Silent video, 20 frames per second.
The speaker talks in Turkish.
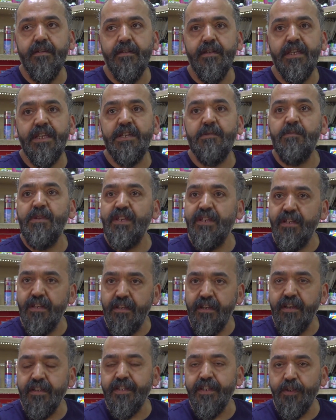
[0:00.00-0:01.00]
22
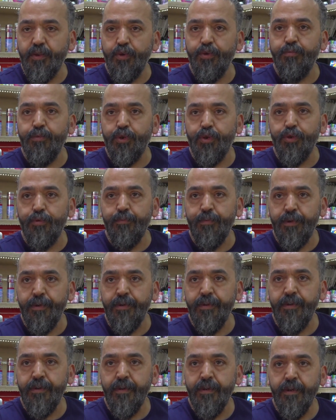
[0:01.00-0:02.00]
liraya satıyormuşum.
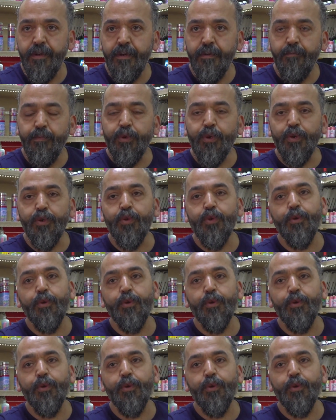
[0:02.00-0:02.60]
Bugün